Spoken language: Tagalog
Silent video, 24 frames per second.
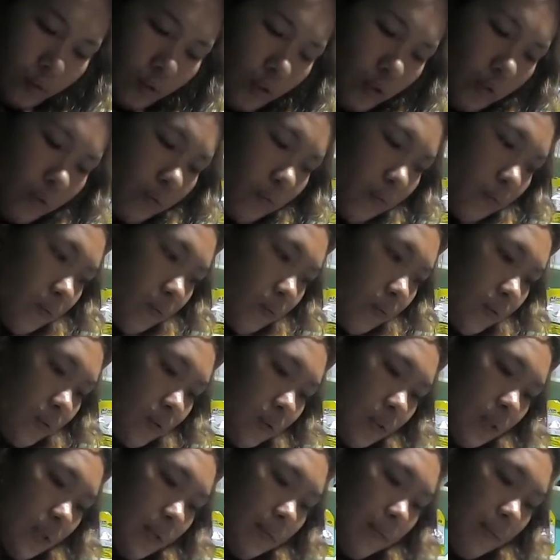Yung
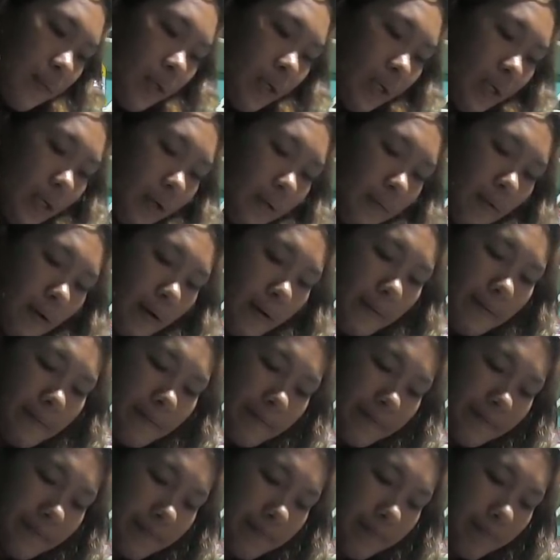sa Mickey ba?
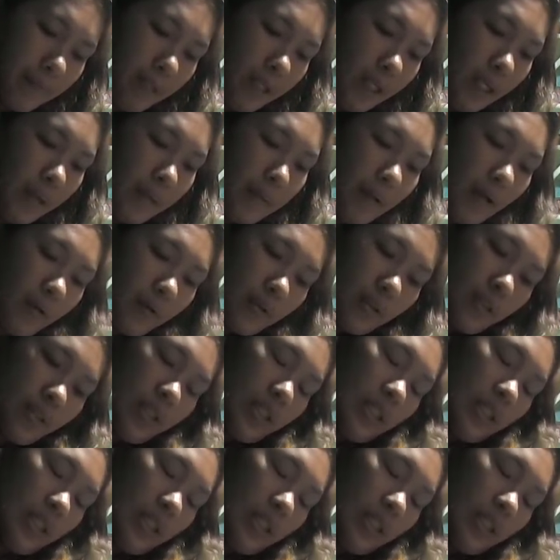Mickey Mouse.